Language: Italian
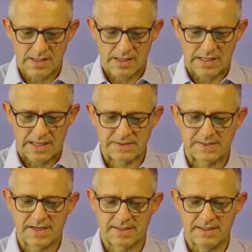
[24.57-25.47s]

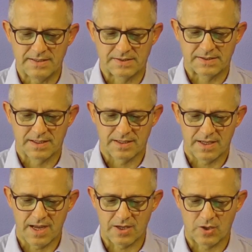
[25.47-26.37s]
Sara disse,
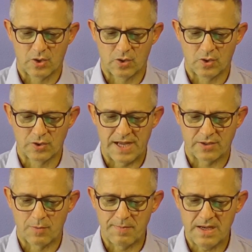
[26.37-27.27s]
ecco, ho
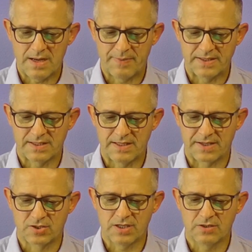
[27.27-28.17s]
dato mille pezzi
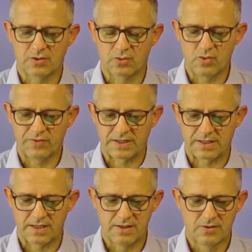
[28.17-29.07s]
d'argento a tuo
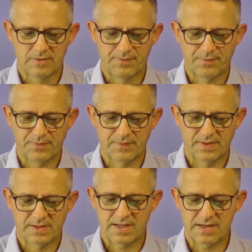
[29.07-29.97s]
fratello.
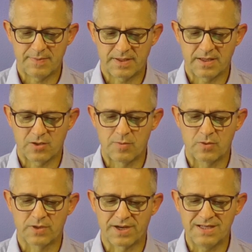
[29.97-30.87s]
Sarà per te come
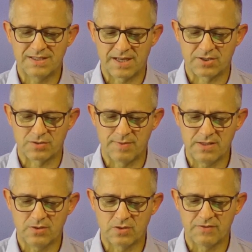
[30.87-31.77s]
un
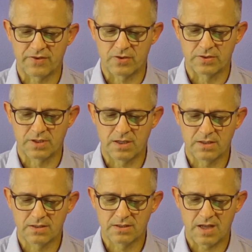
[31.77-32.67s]
risarcimento di fronte
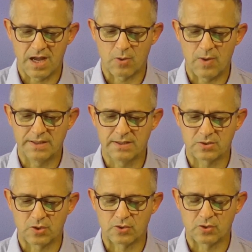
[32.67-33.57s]
a quanti
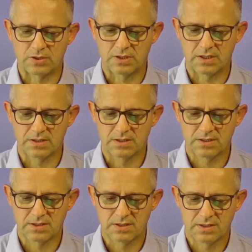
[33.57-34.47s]
sono con te.
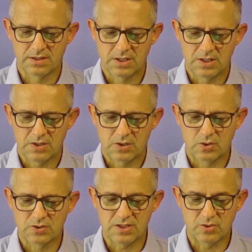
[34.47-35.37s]

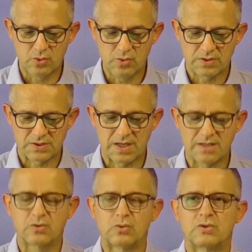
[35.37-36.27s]
Così tu sei in
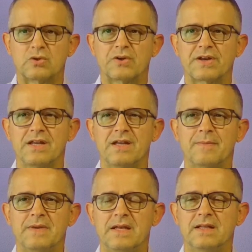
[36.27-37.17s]
tutto
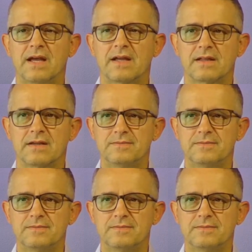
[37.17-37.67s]
riabilitata.